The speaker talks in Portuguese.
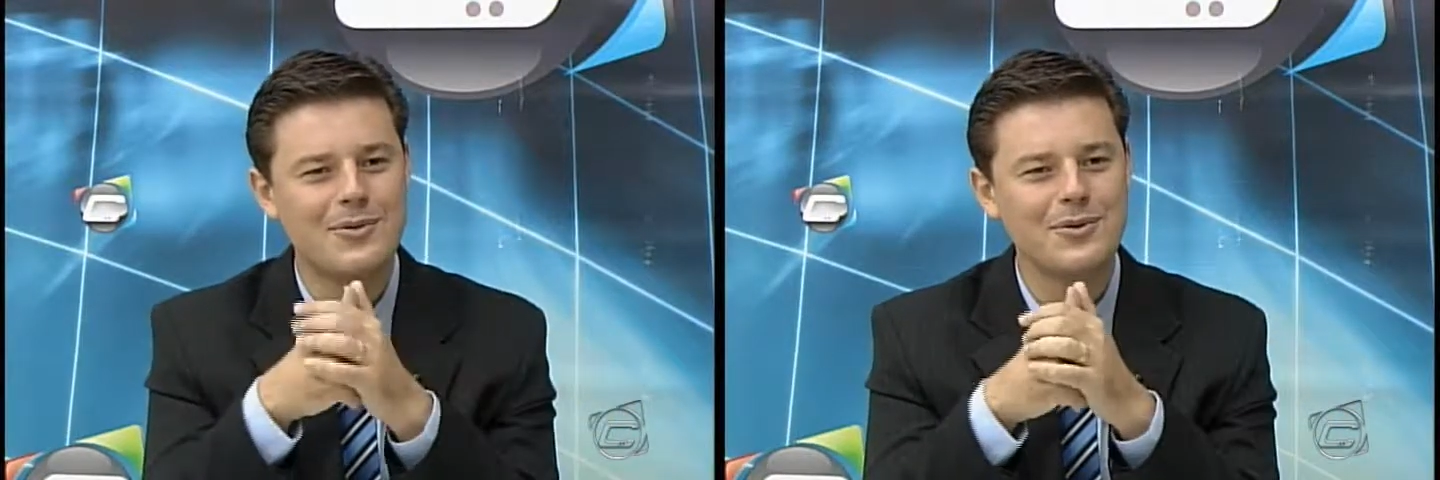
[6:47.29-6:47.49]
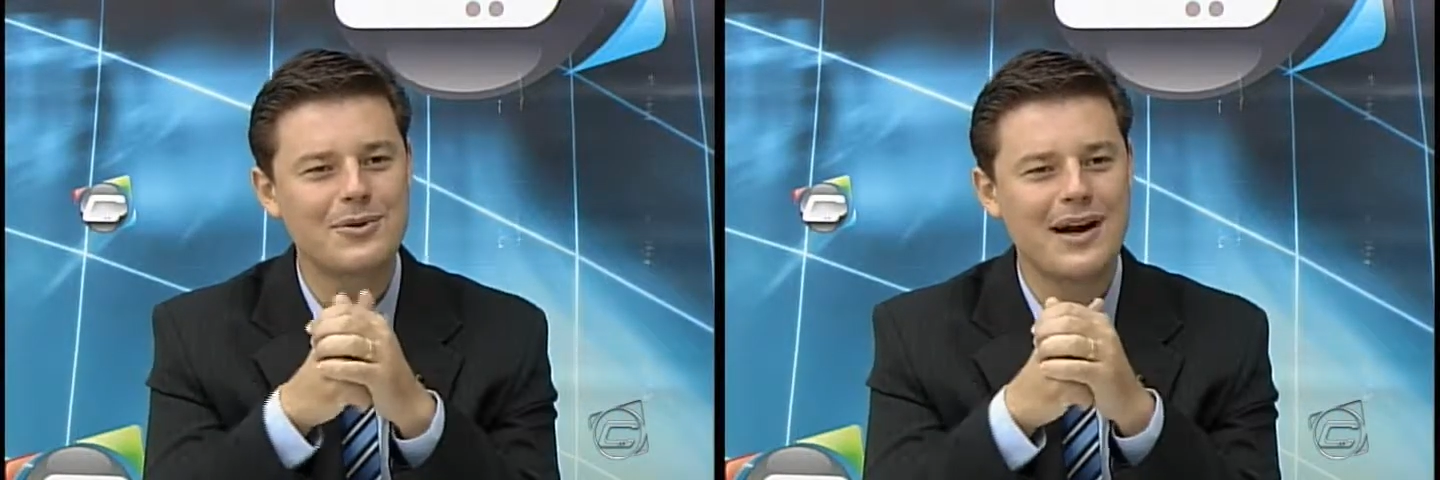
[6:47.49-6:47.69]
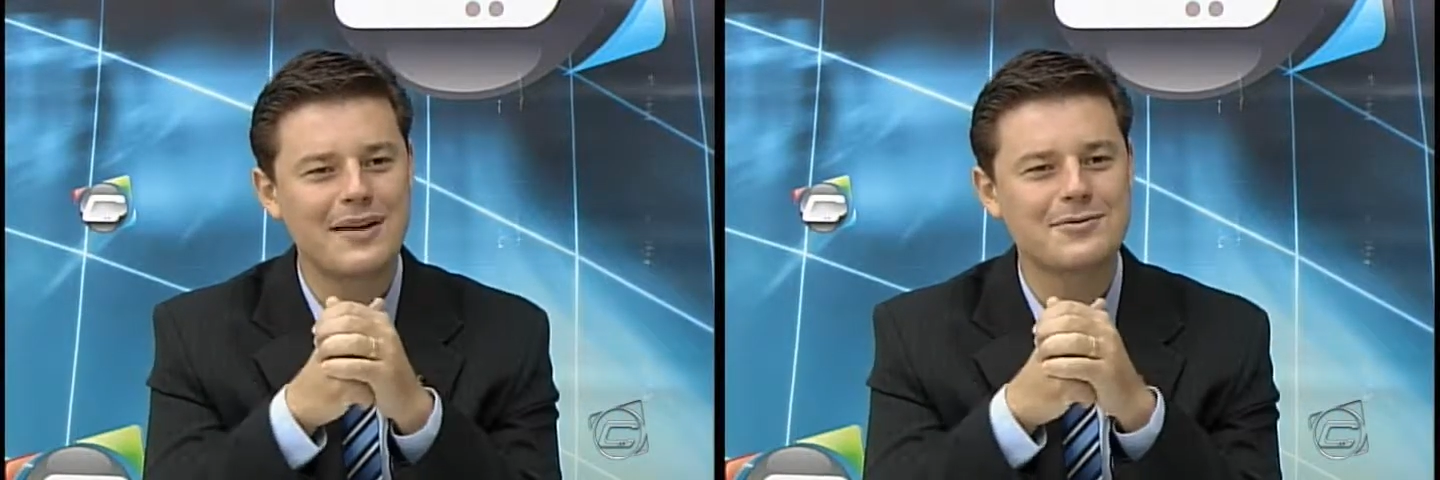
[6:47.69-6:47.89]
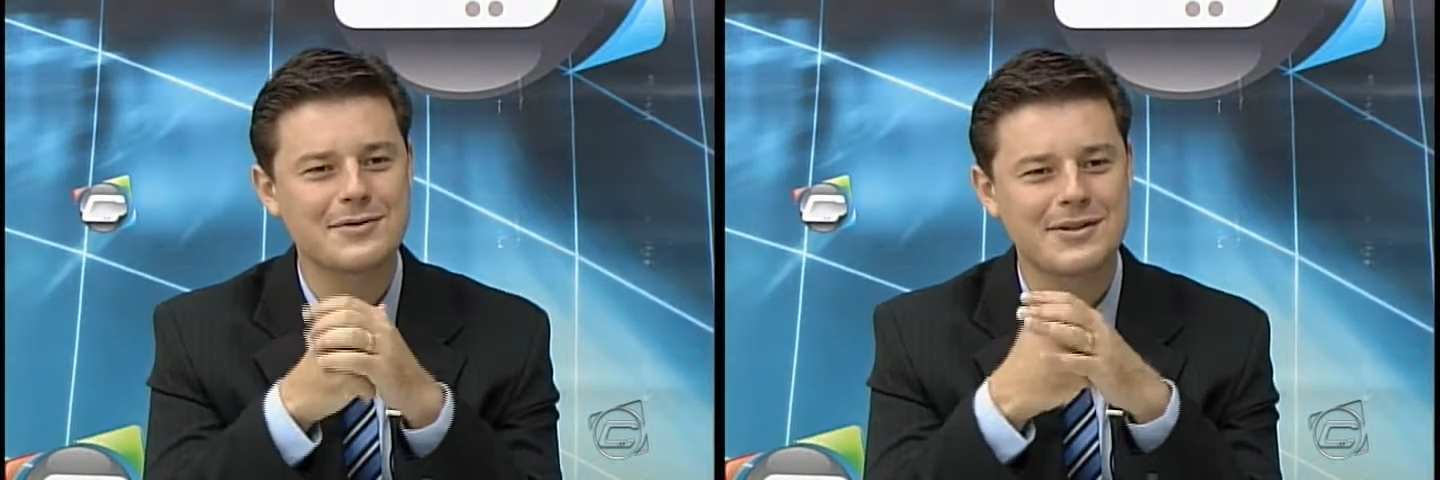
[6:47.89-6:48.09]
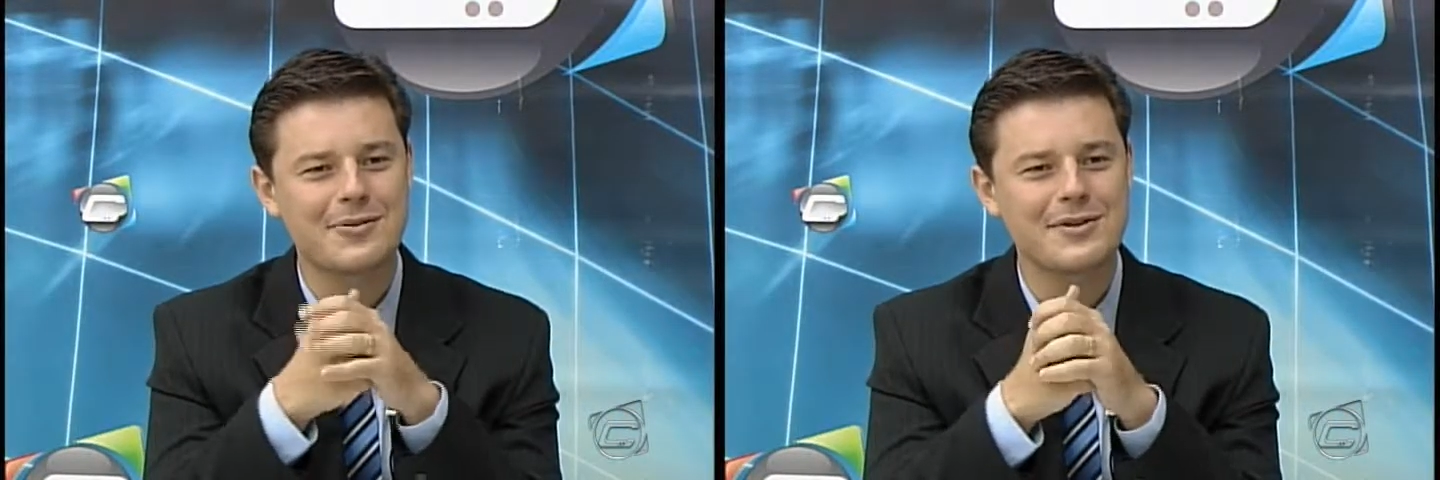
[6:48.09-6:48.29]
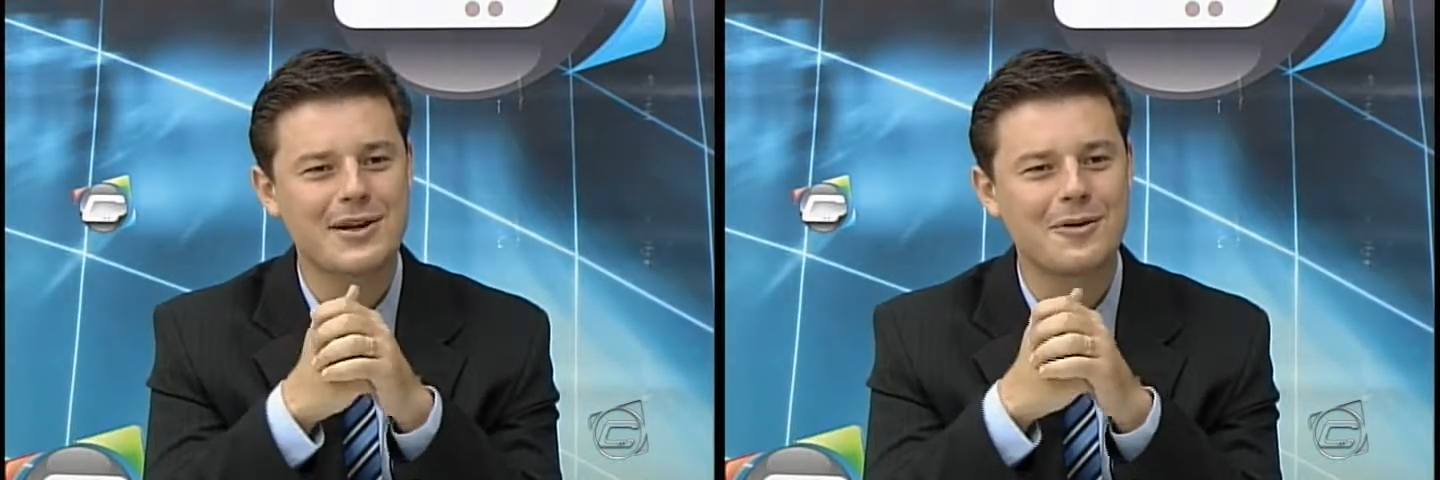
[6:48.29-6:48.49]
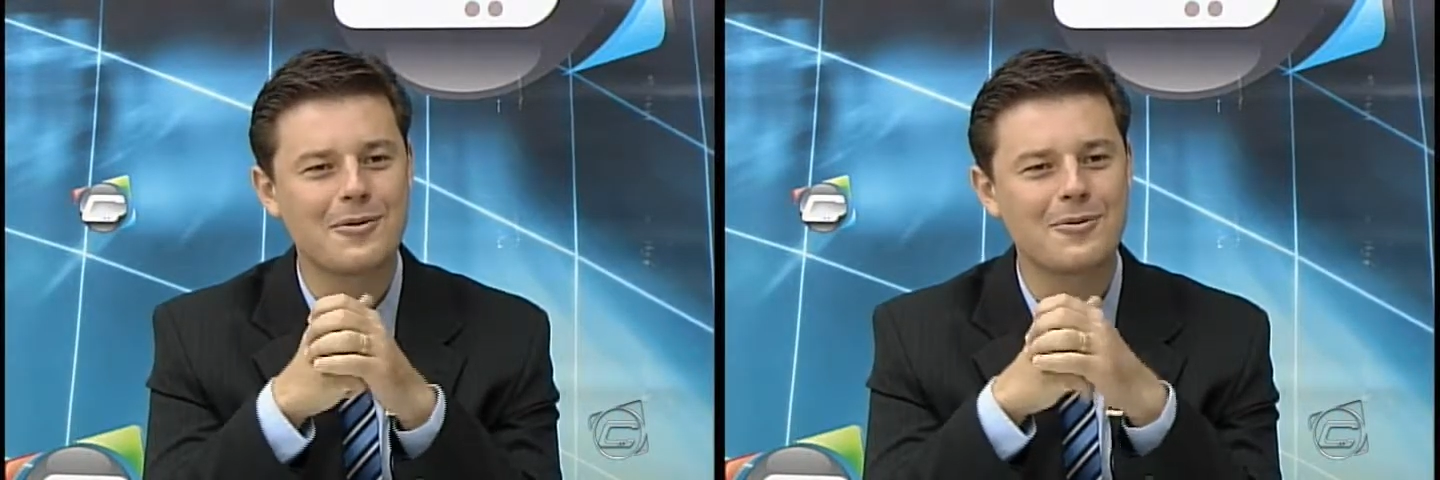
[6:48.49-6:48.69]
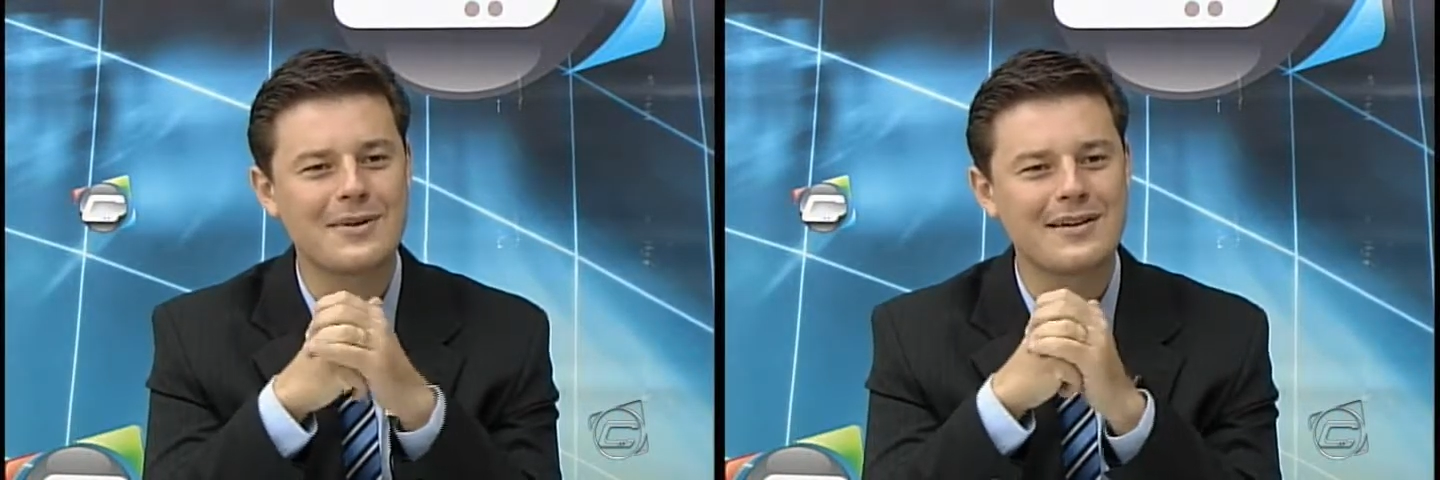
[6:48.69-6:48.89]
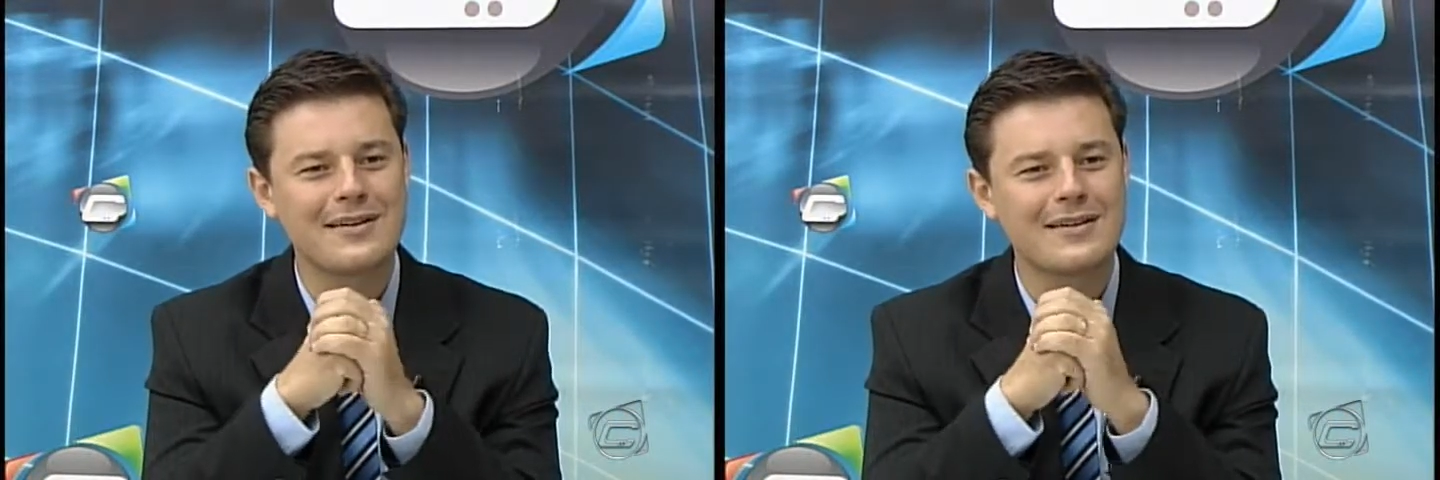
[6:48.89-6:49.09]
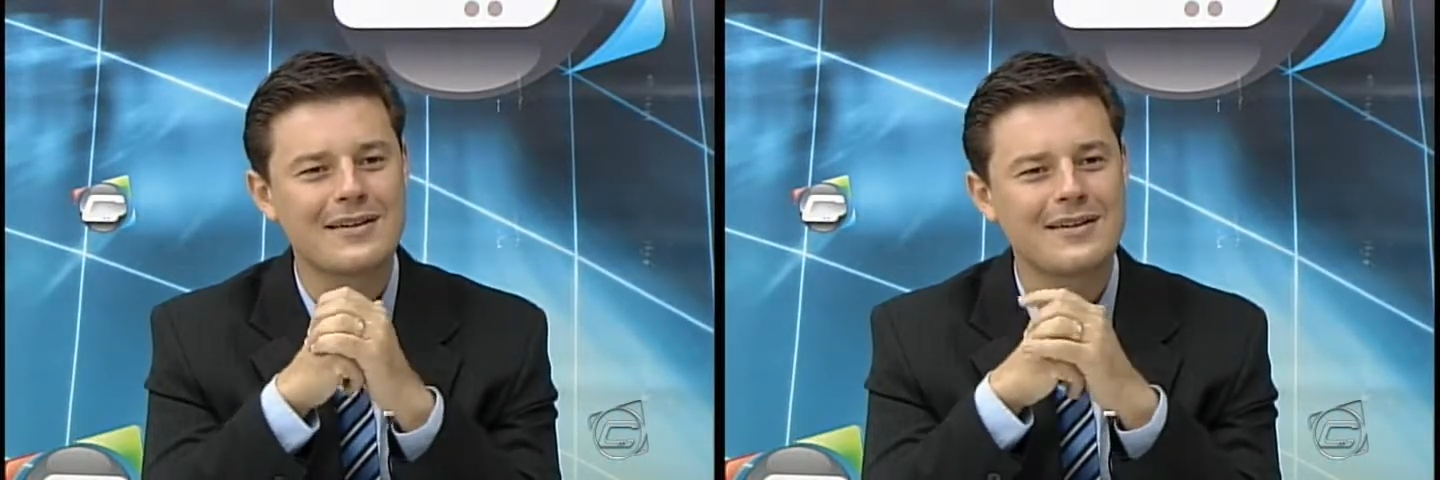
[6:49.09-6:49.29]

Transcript: É muito raro você encontrar alguma, né?